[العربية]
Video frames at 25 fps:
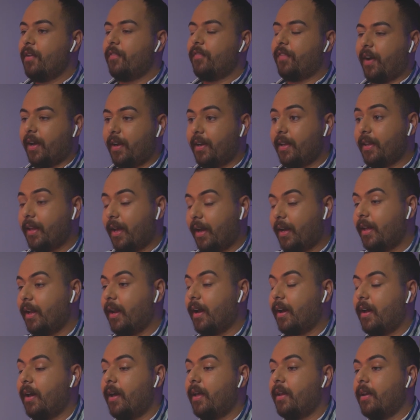فخليني احكي
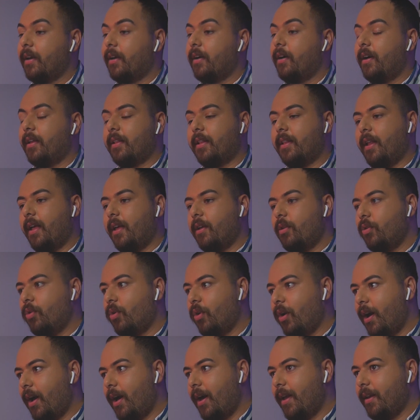لك هاي النقاط
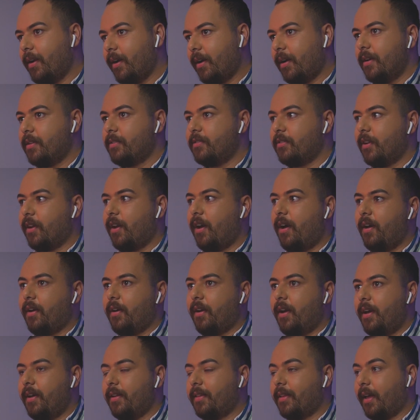لانه هاي النقاط صراحه
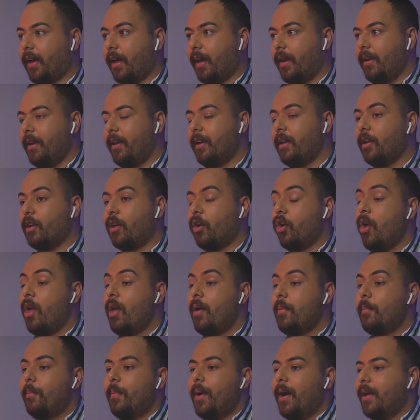راح تخليك انه
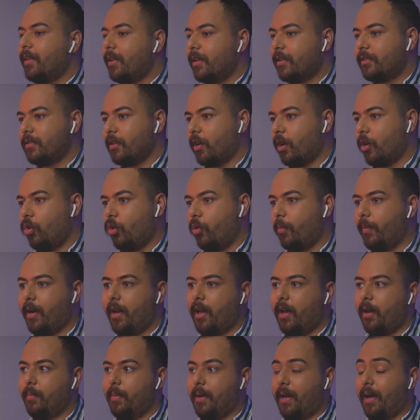ما تخسر
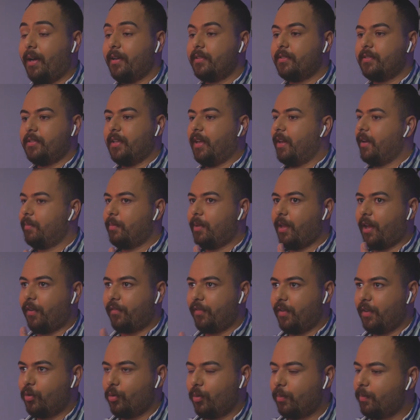العملاء بالعكس يعني
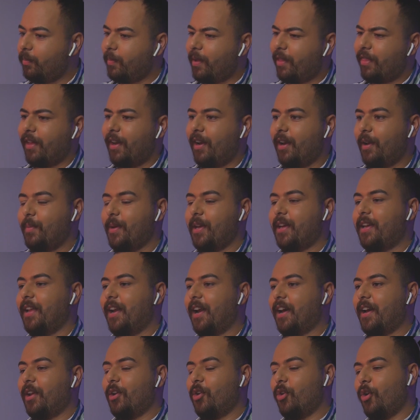بتعرف انت مثل اللي بيحكي
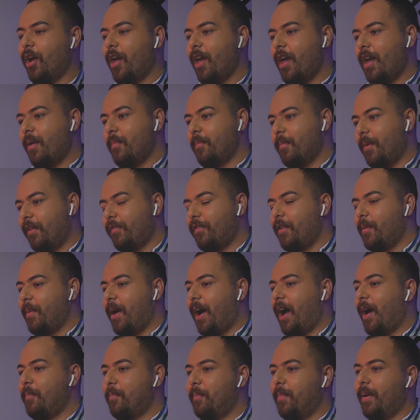لك انه ما في
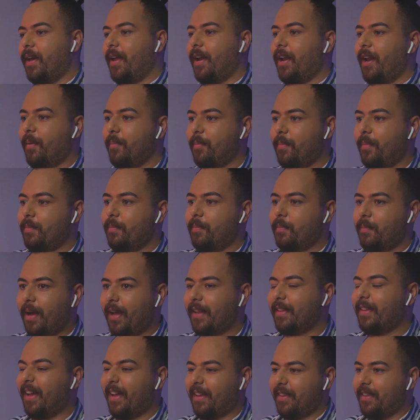محبه الا من
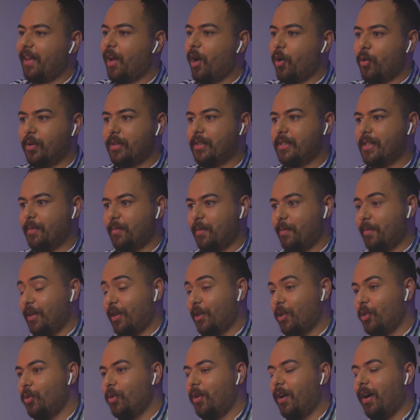بعد عداوه زي ما
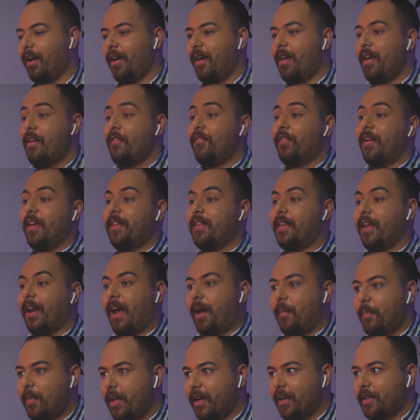بيحكوها فانت
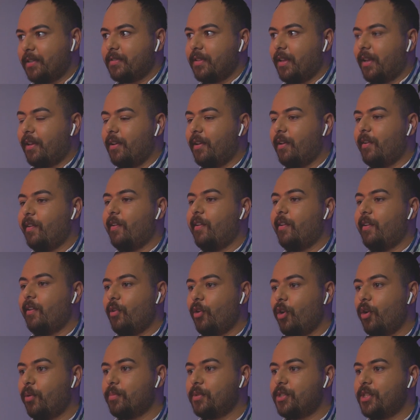العميل اصلا اللي
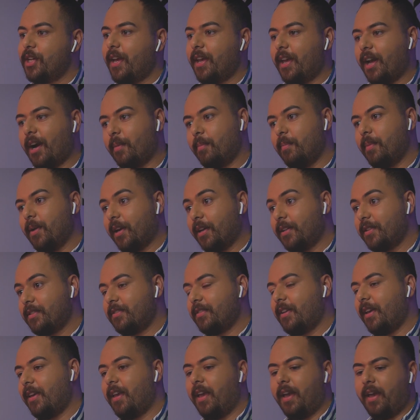اليوم جايك برد
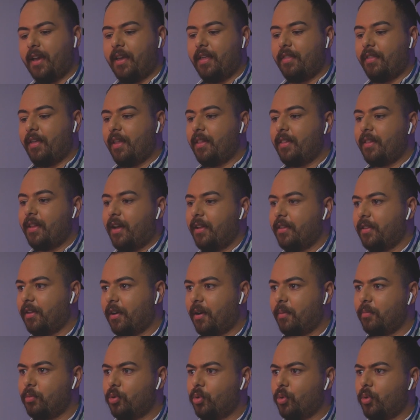سيء اذا انت
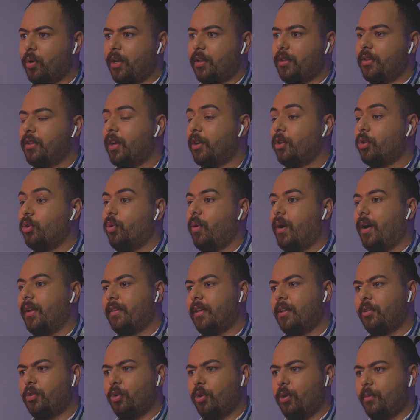احترمته وقدرته
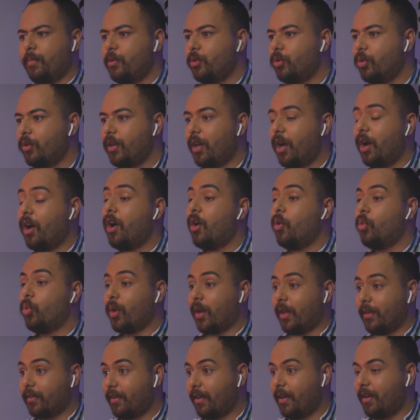واعطيته اللي بده اياه
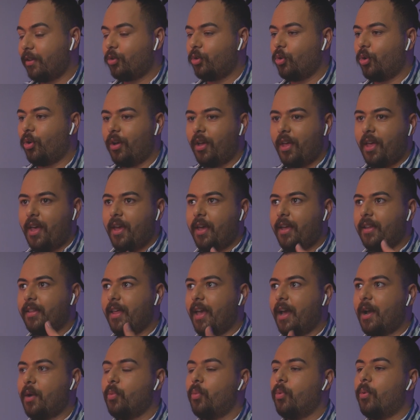ورضيته انت
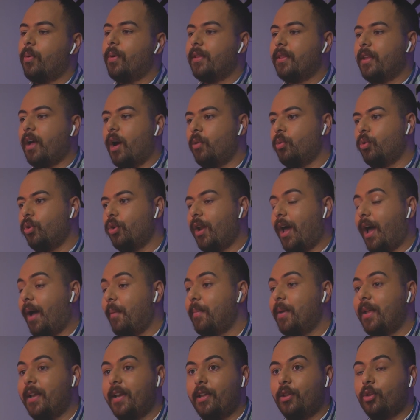هيك ممكن تحوله
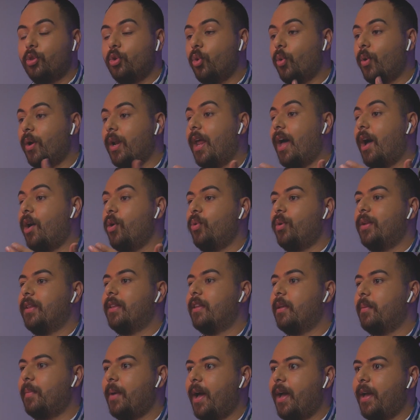لعميل عنده ولاء
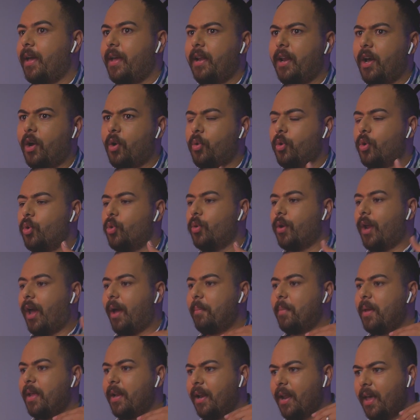وانتماء لك ويكون
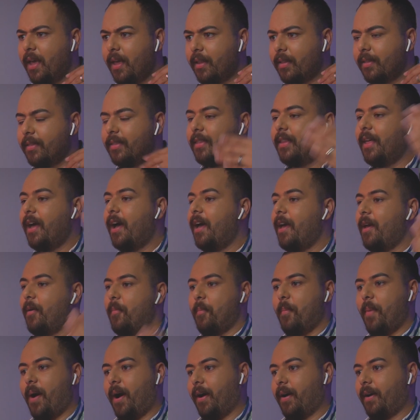عميل
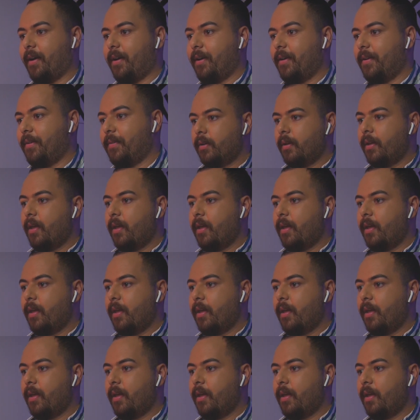دائم معك